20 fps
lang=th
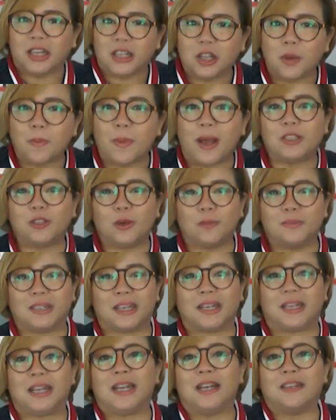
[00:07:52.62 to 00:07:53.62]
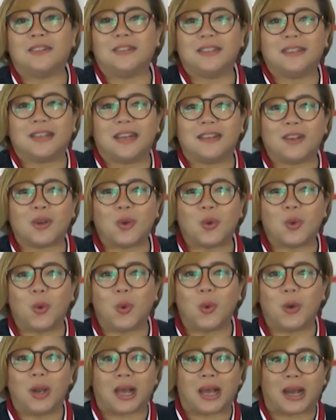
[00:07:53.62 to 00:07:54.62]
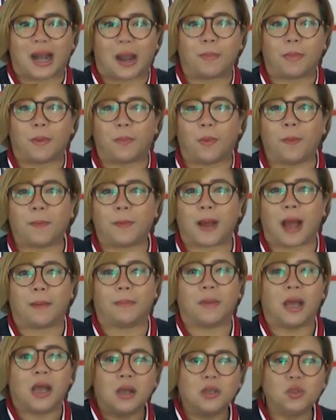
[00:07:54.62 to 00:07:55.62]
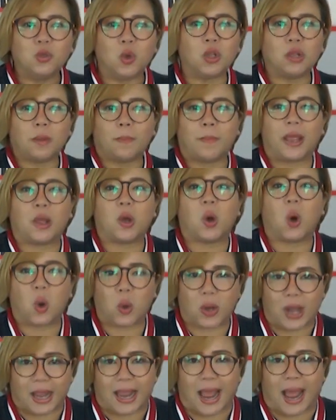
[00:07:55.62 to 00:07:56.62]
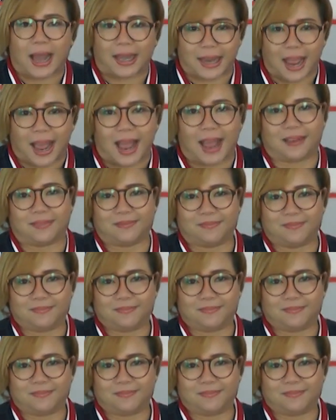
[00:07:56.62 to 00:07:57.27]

ตอนนี้ต้องพักชมสิ่งที่น่าสนใจสักครู่แล้วกลับมาพบกับช่วงต่อไปของรายการ